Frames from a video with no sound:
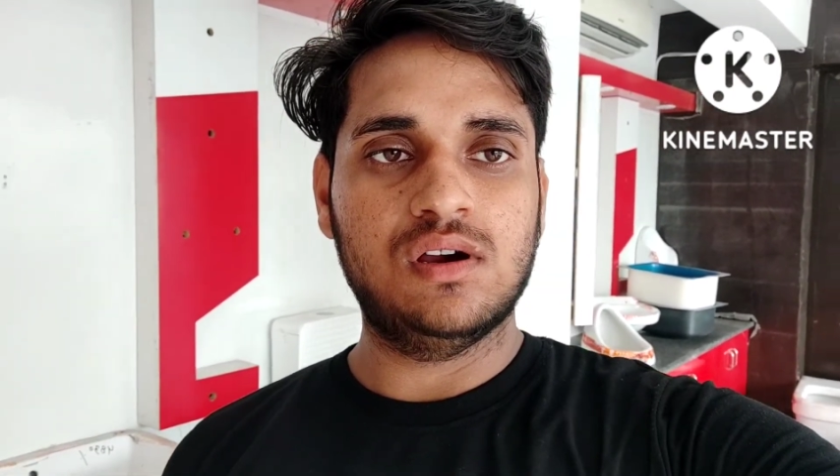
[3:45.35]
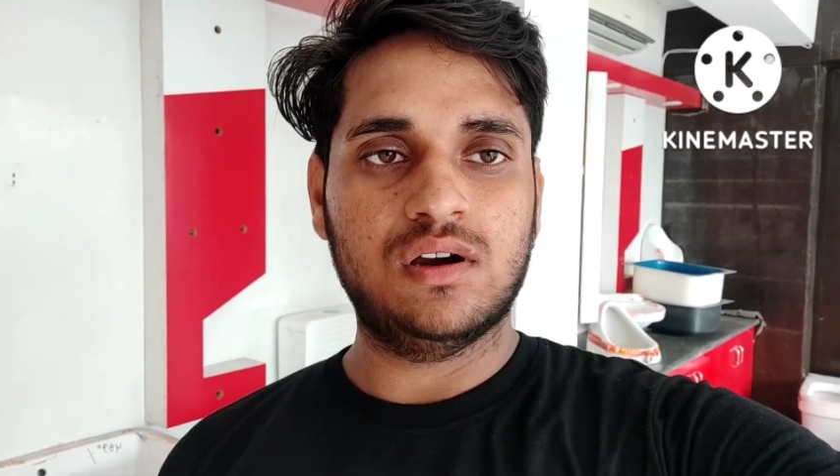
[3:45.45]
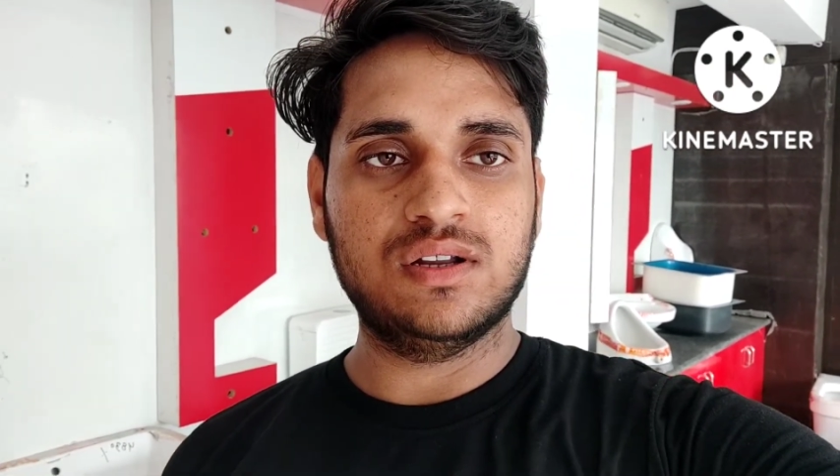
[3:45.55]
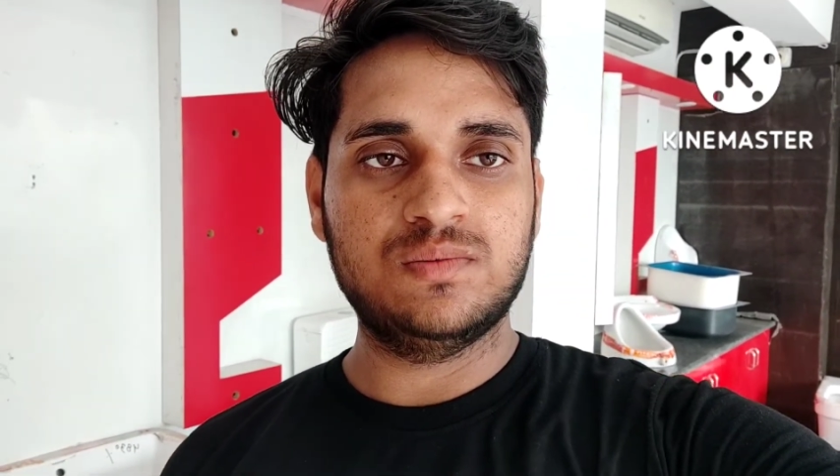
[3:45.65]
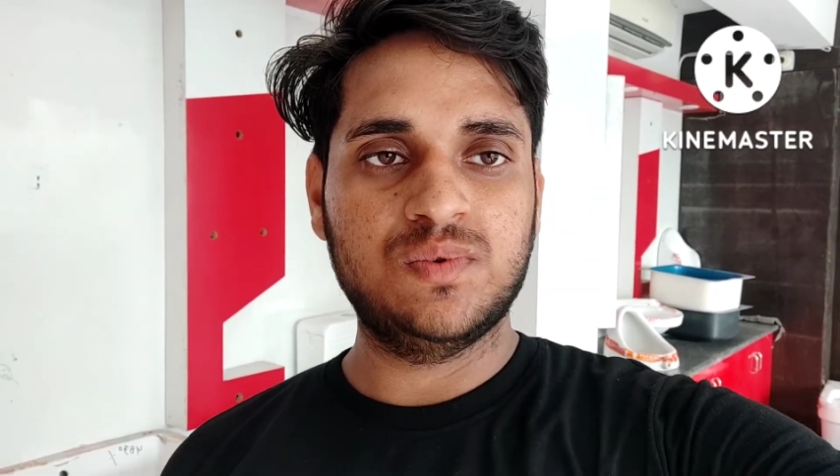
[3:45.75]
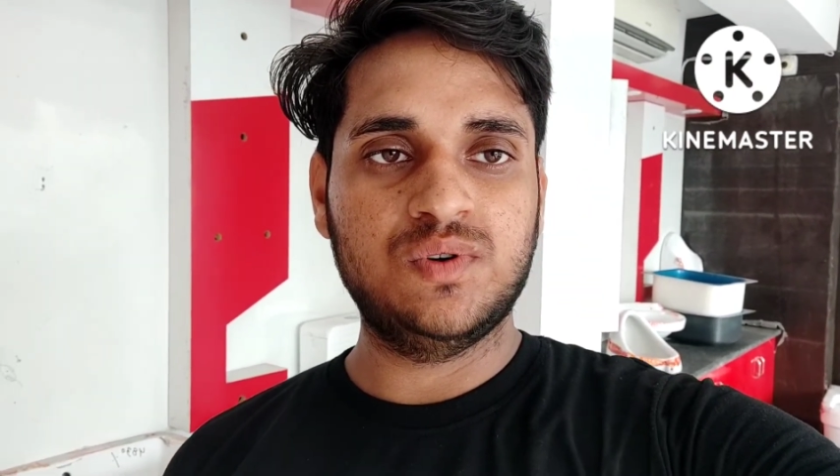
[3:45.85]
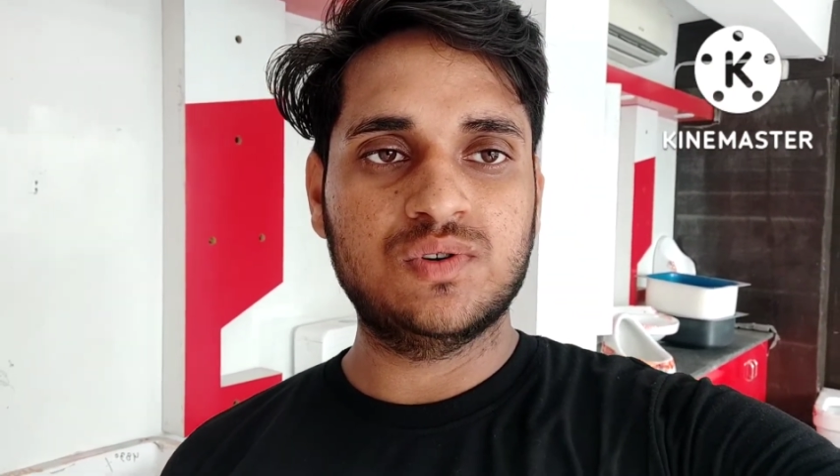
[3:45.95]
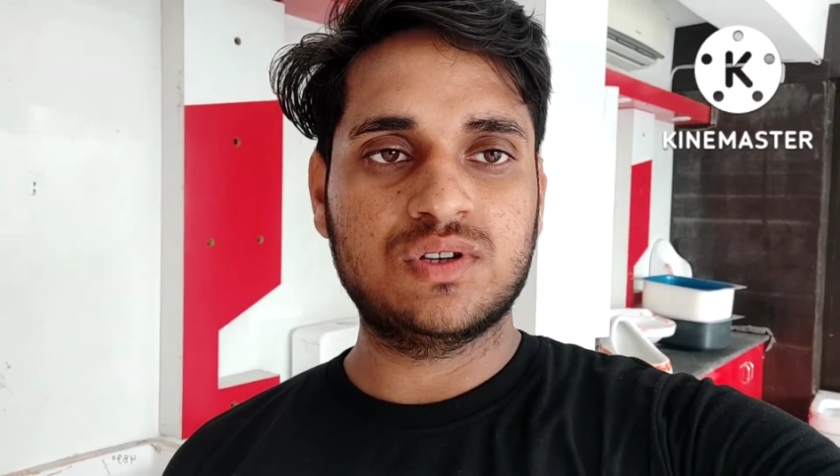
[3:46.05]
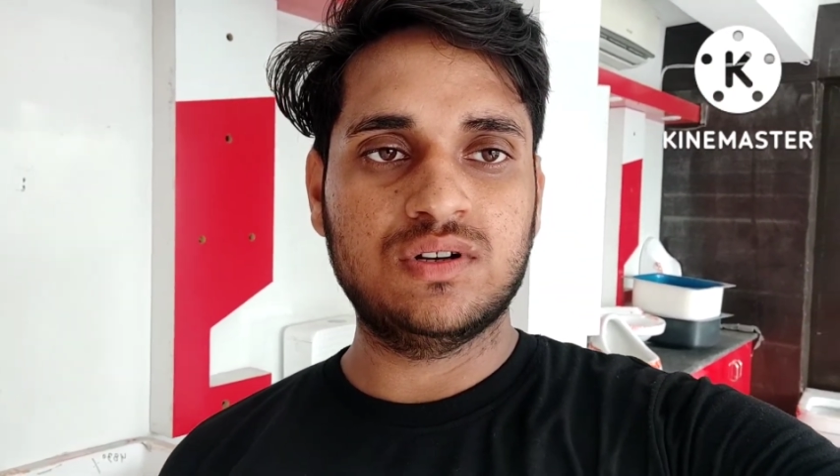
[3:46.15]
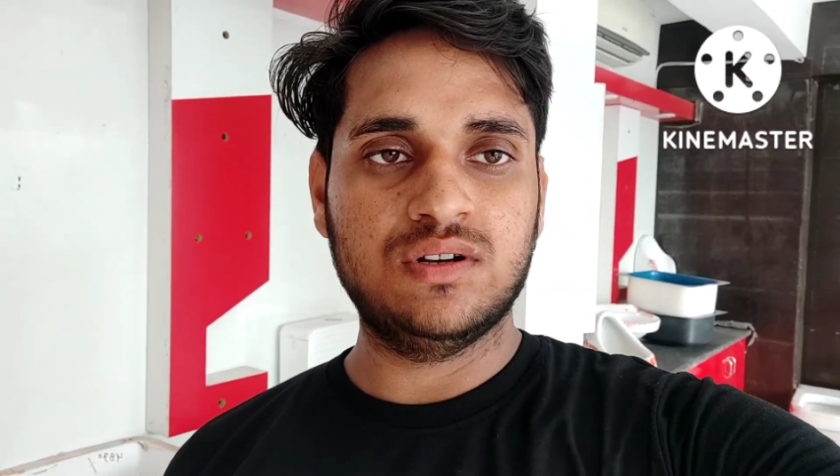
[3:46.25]
अगर इस
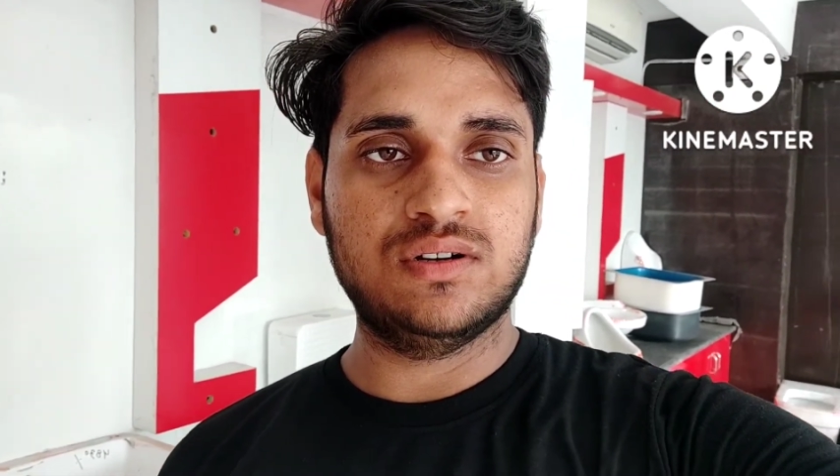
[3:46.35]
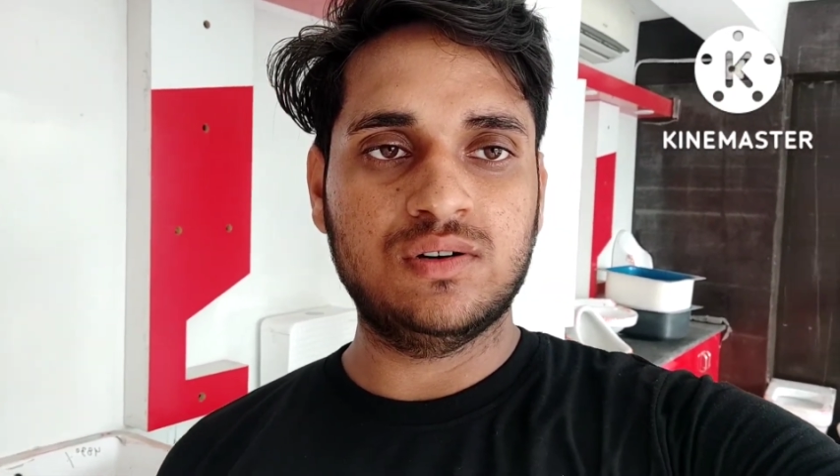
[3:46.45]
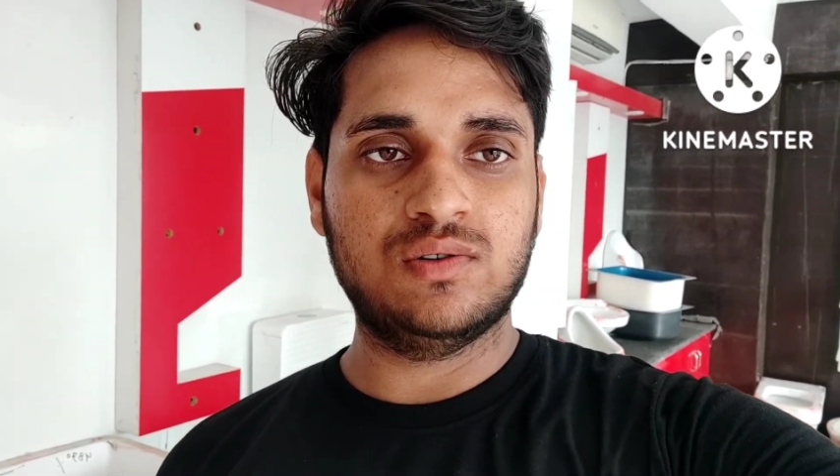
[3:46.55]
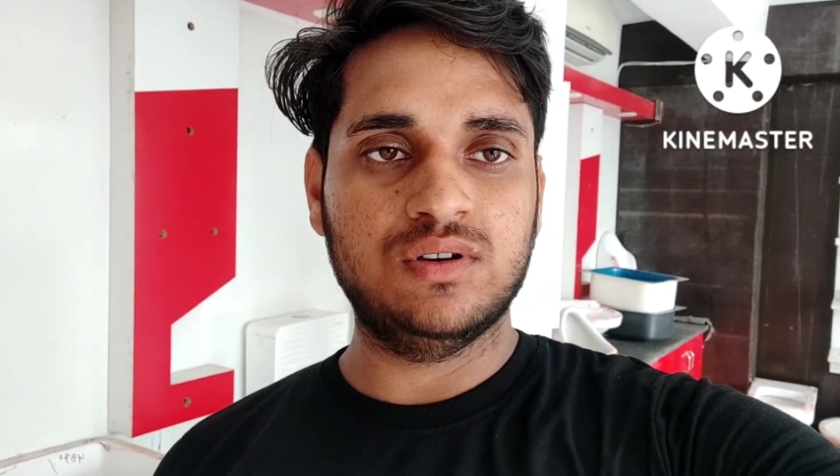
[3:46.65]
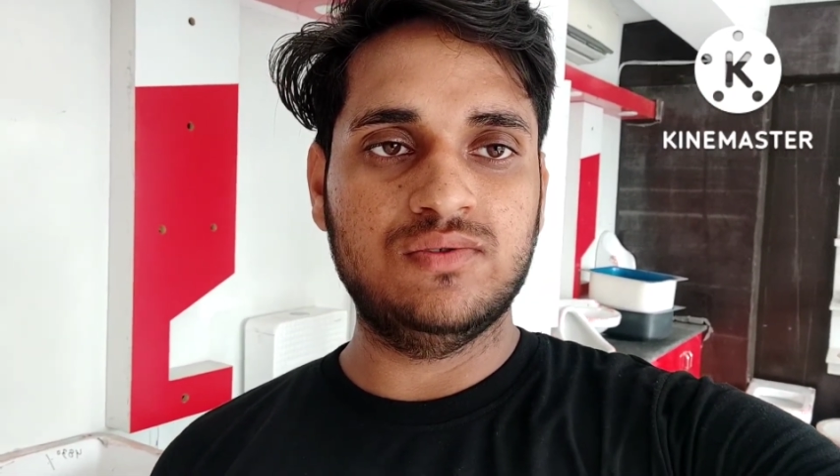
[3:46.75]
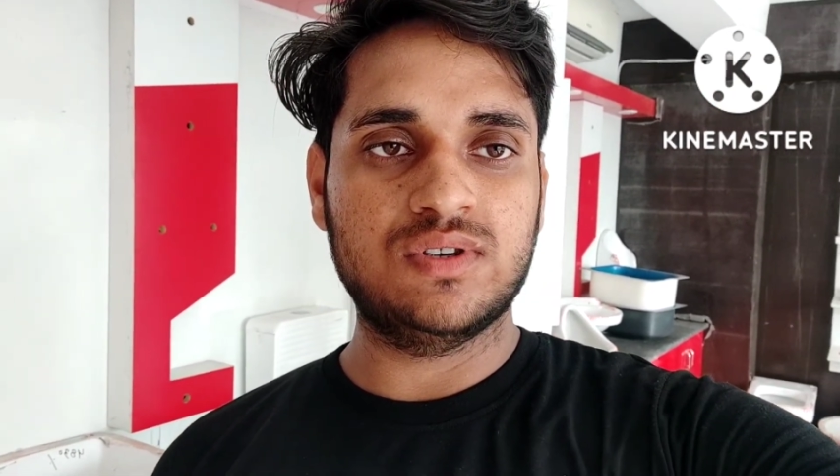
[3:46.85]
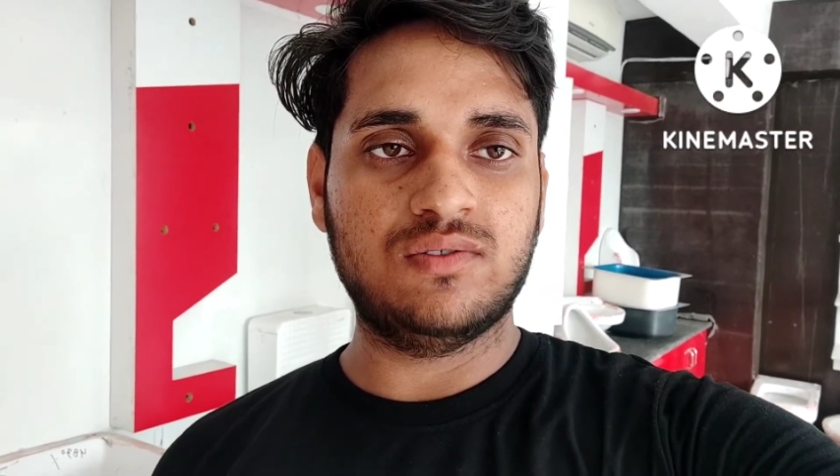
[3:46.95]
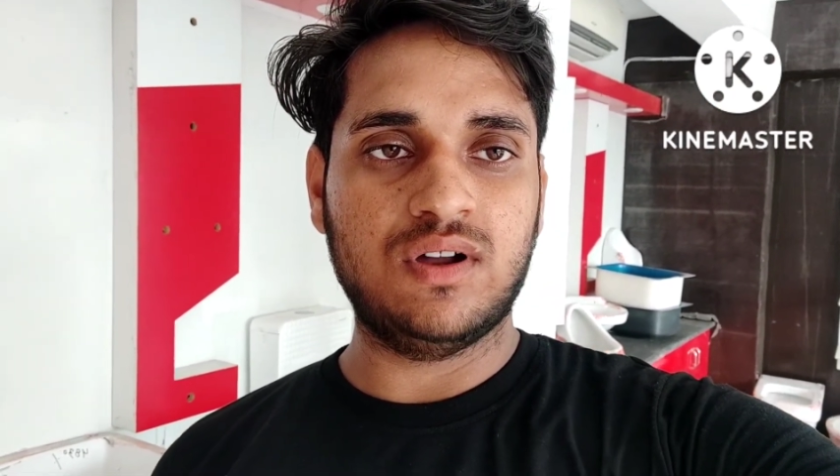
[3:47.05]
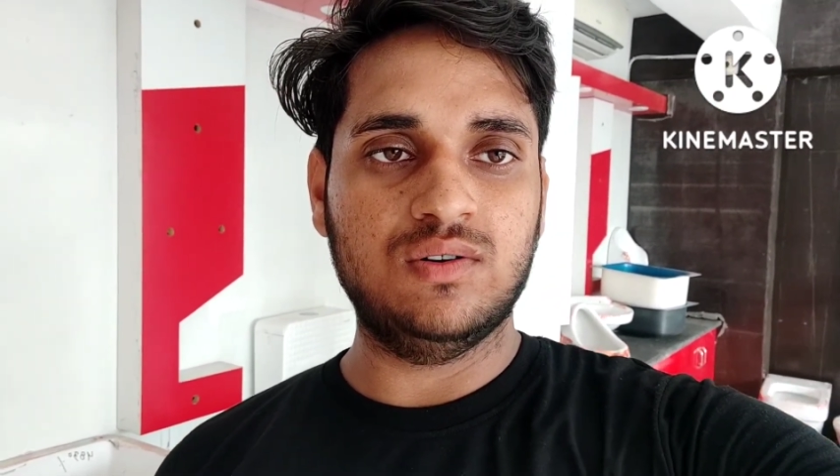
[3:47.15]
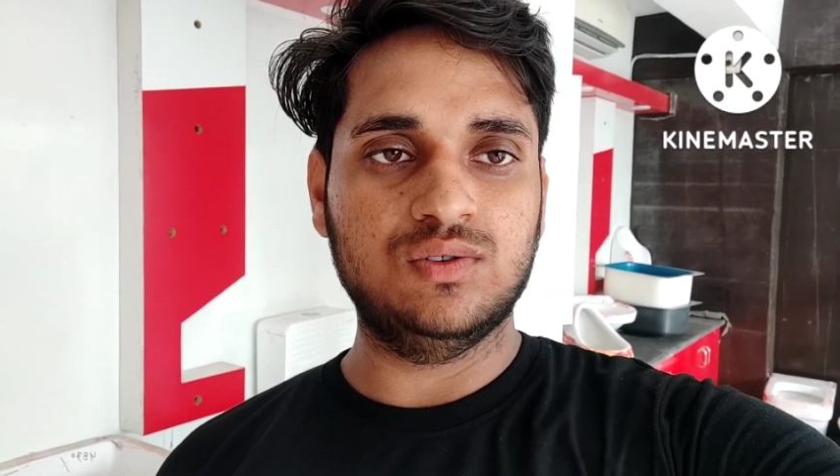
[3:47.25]
वीडियो से रिलेटेड कोई भी
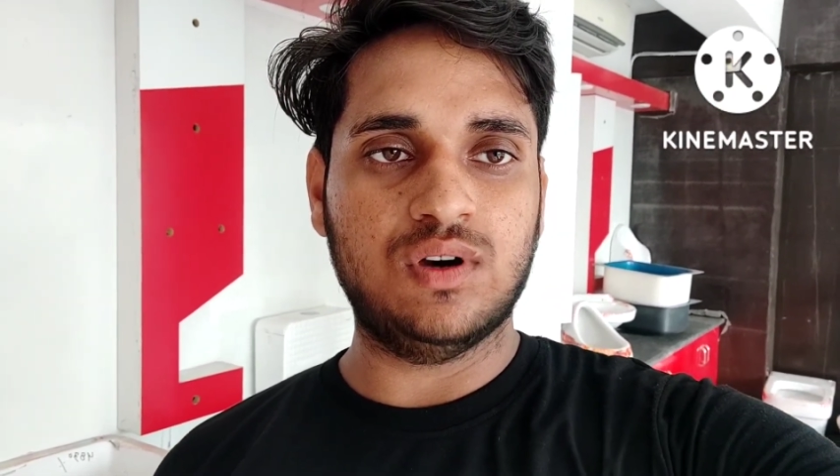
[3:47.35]
सवाल हो